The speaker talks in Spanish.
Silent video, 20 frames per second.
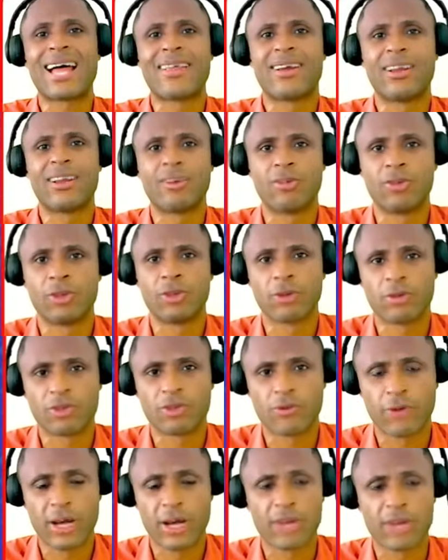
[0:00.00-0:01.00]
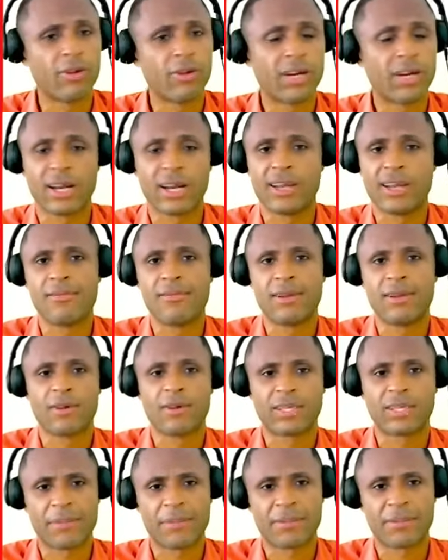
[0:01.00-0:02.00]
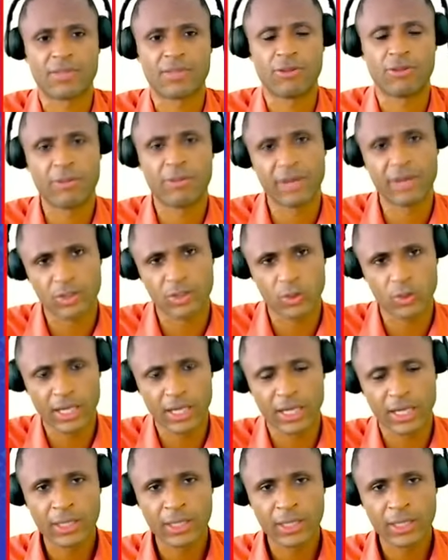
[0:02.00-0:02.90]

la encontró. Eso fue algo increíble lo que está pasando en Venezuela.